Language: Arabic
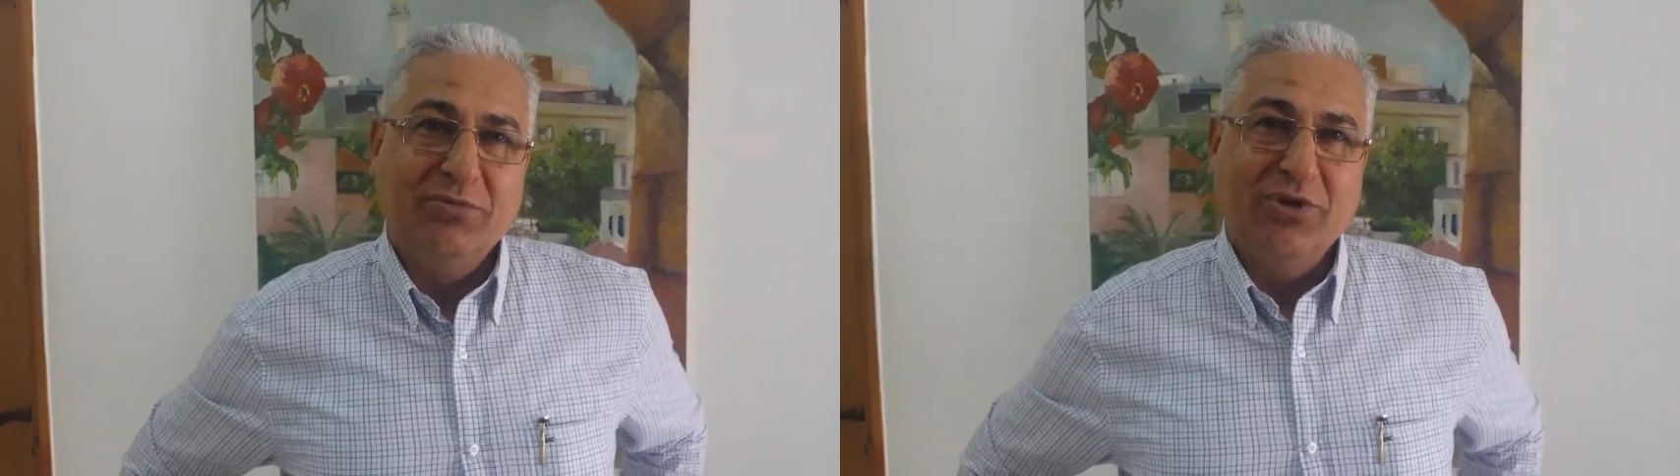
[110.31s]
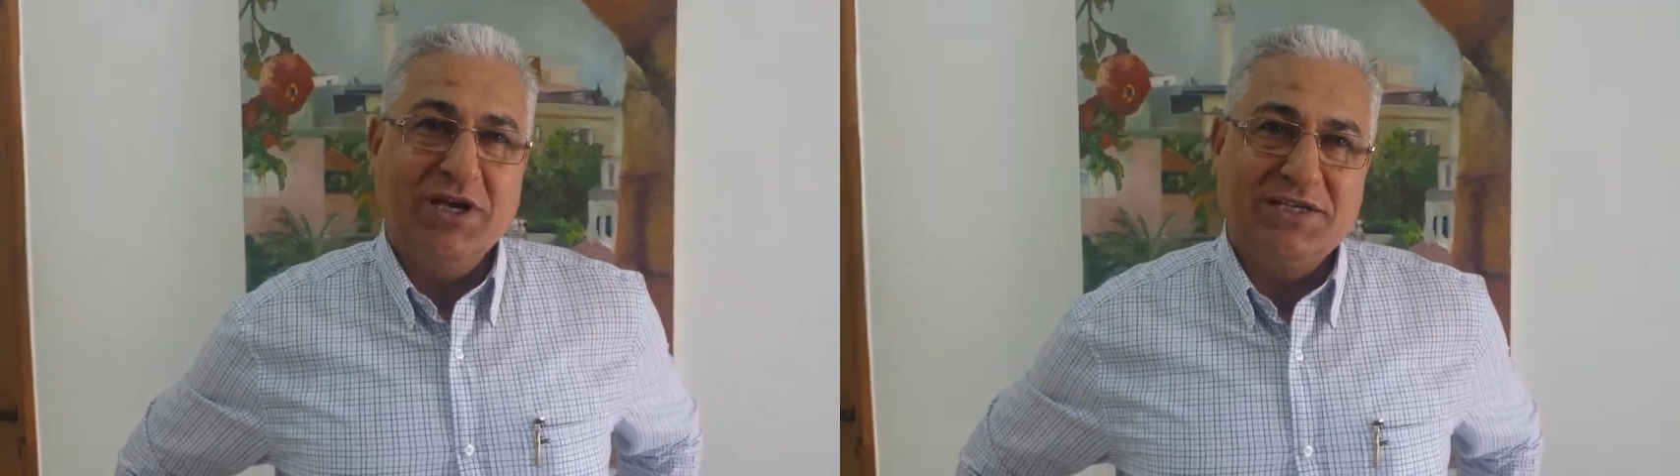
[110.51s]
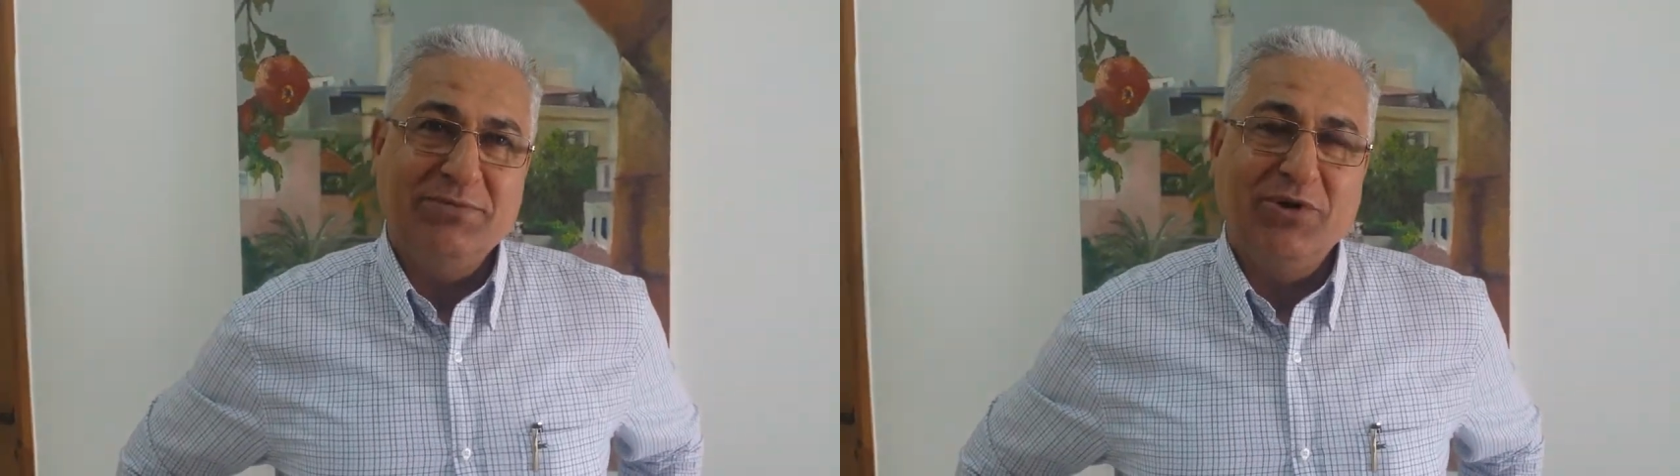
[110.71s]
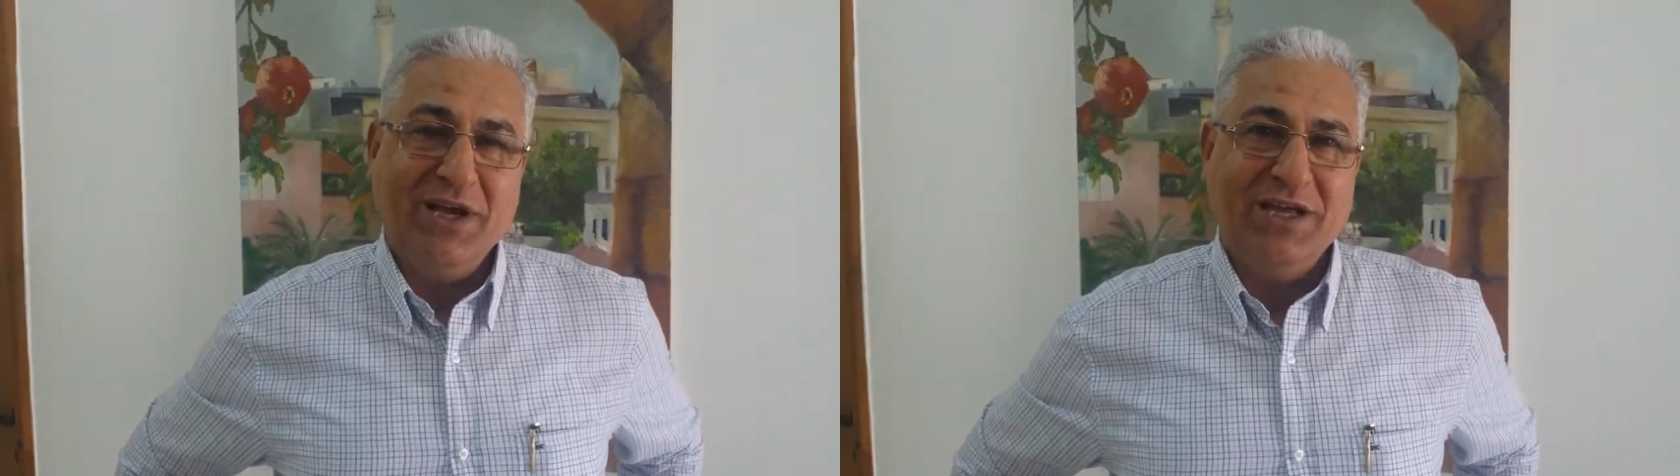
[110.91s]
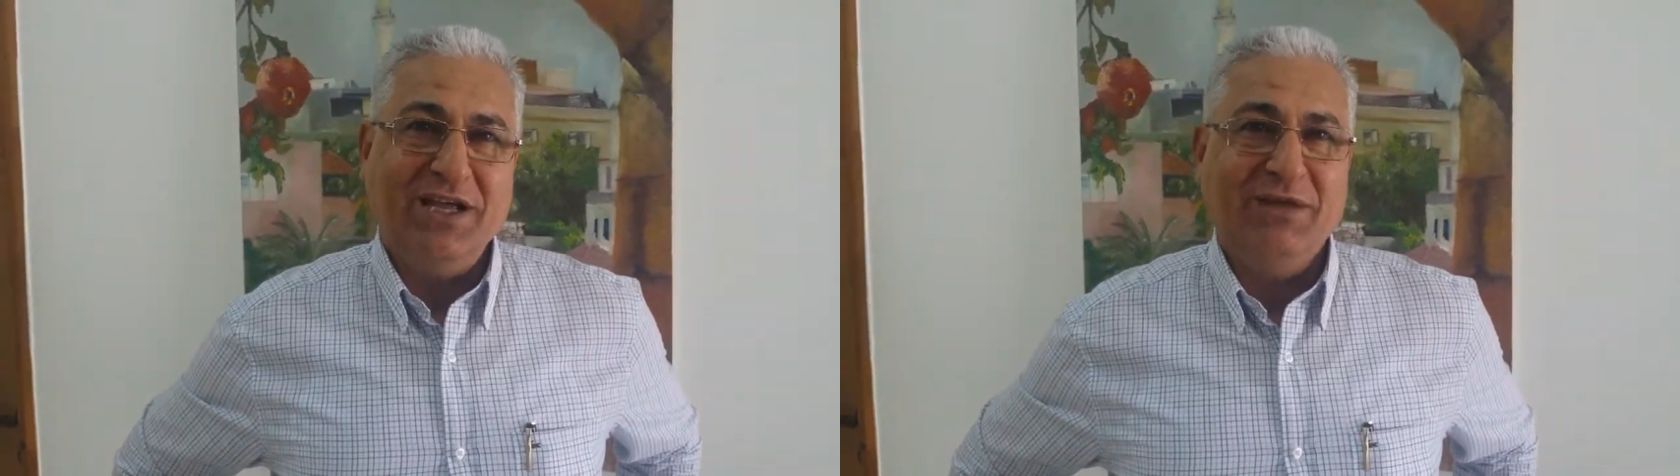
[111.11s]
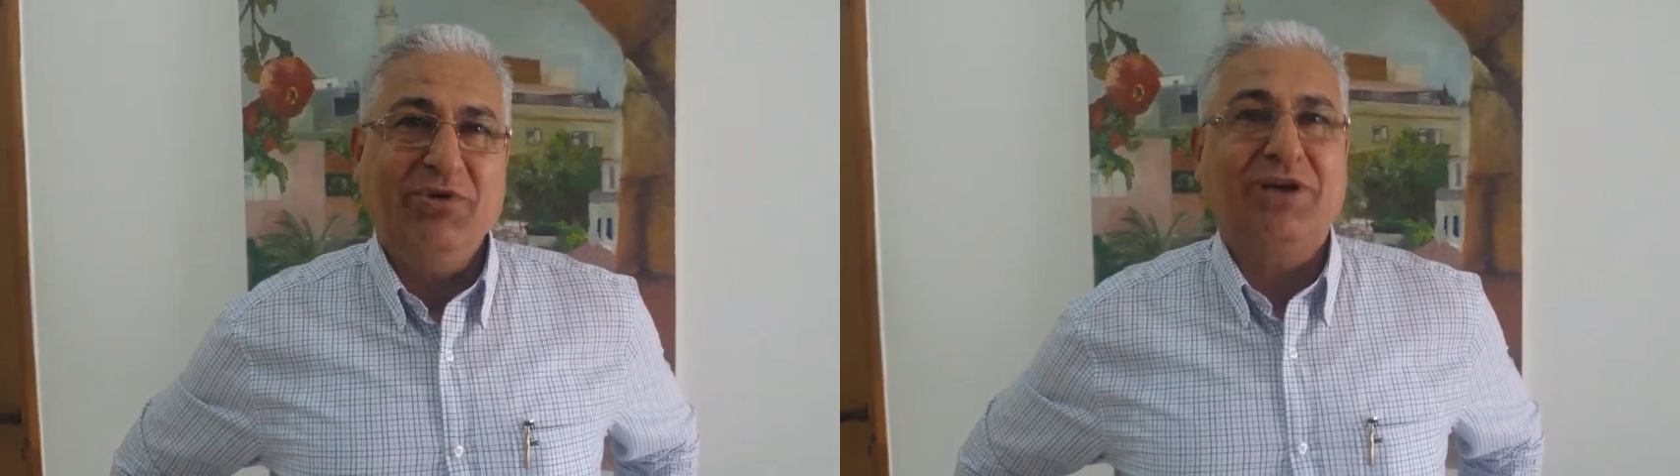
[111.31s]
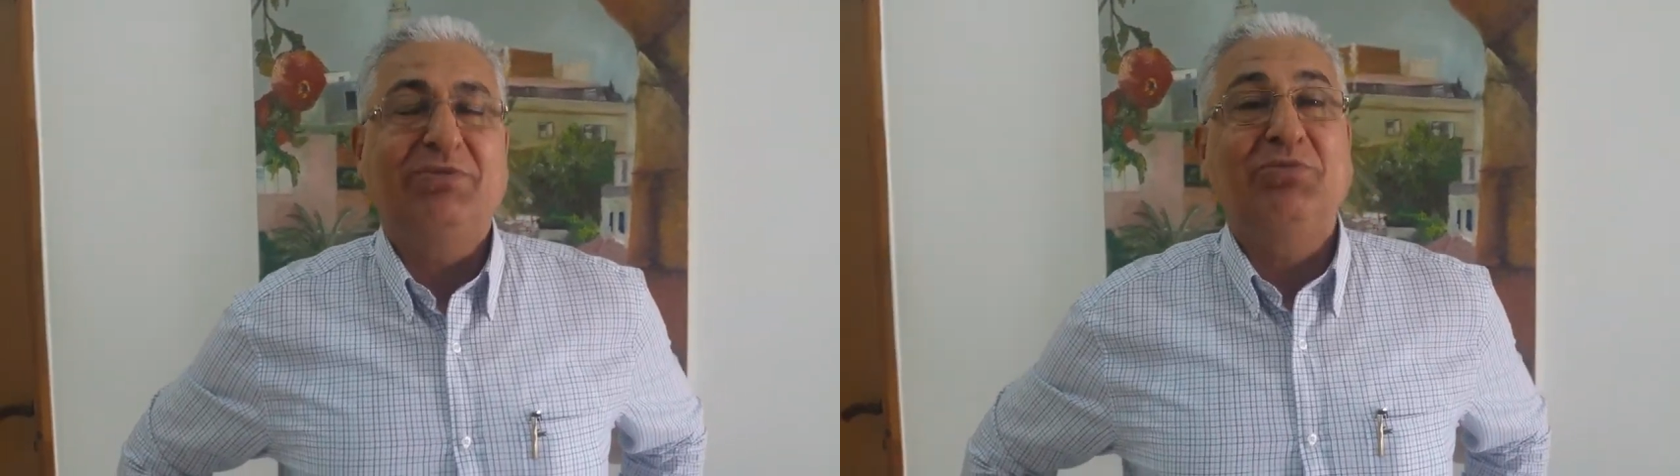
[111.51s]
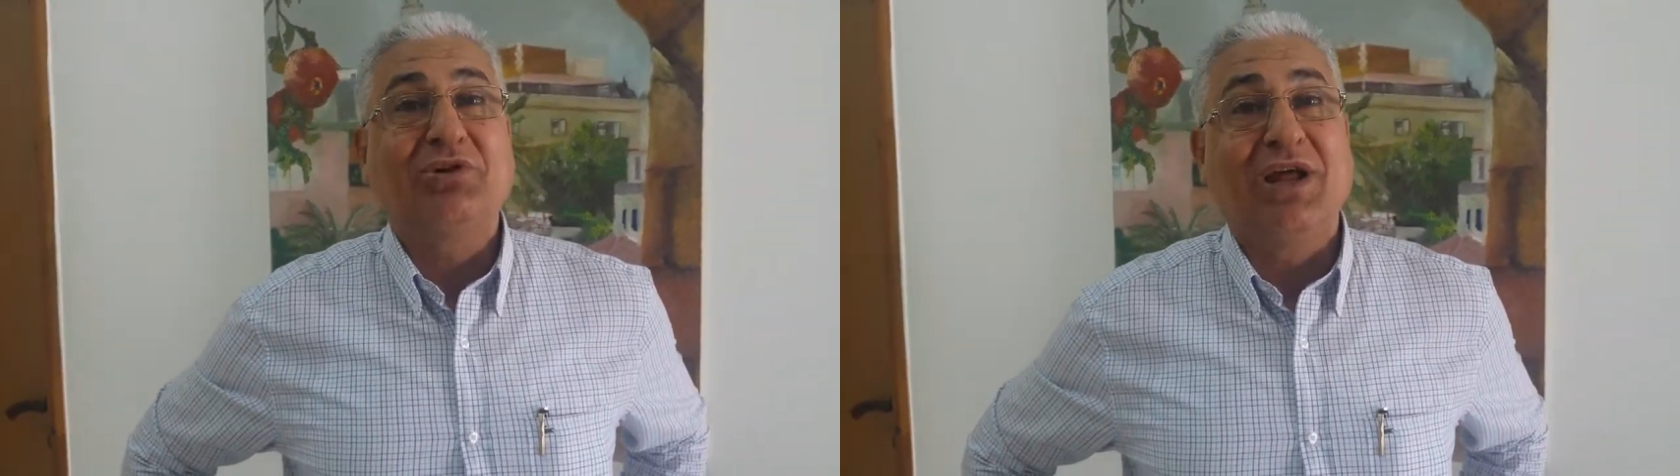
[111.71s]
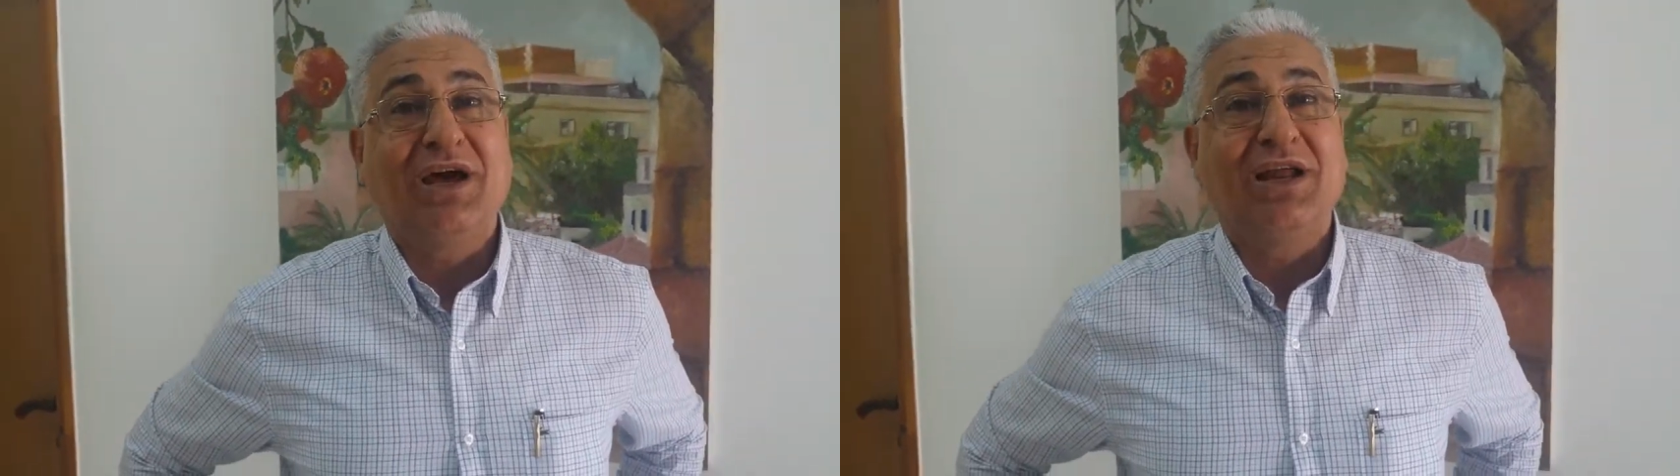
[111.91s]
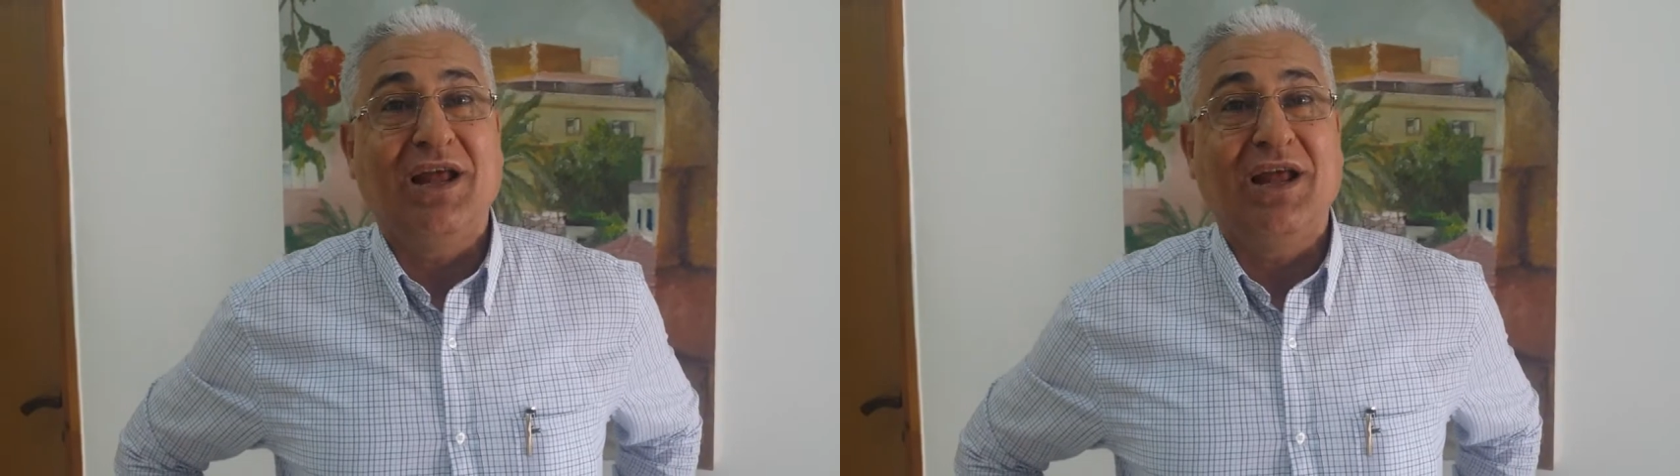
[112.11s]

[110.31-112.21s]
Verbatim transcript: مناسب ولكن احنا بنحكي من منطلق